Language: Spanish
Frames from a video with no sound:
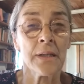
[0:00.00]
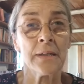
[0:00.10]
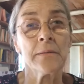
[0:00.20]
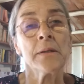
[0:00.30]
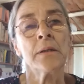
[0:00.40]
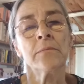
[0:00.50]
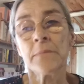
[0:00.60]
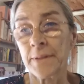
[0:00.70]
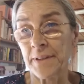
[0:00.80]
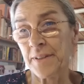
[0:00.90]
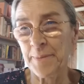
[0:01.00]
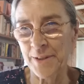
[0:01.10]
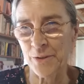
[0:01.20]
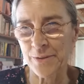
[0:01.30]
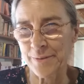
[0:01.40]
que he
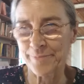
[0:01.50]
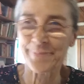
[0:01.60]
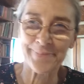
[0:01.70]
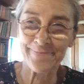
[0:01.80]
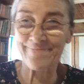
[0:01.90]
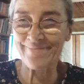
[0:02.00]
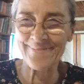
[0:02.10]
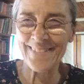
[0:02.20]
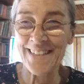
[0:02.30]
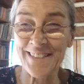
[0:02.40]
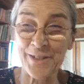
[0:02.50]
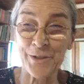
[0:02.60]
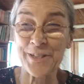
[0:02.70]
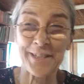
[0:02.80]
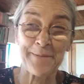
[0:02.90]
recibido mm, estas
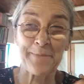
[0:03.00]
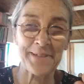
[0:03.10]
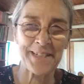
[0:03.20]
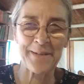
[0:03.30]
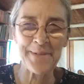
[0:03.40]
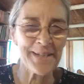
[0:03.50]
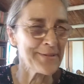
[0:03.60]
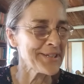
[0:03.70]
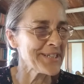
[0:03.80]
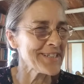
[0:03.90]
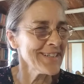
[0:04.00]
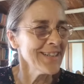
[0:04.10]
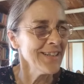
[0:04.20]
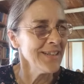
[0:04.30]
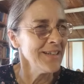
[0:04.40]
cosas que me pasan a mí a veces.
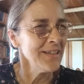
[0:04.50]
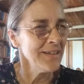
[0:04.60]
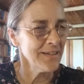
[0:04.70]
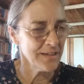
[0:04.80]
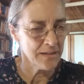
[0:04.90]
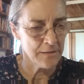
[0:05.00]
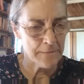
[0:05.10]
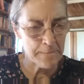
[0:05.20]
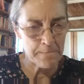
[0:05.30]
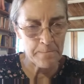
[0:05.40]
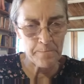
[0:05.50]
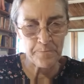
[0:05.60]
Eh,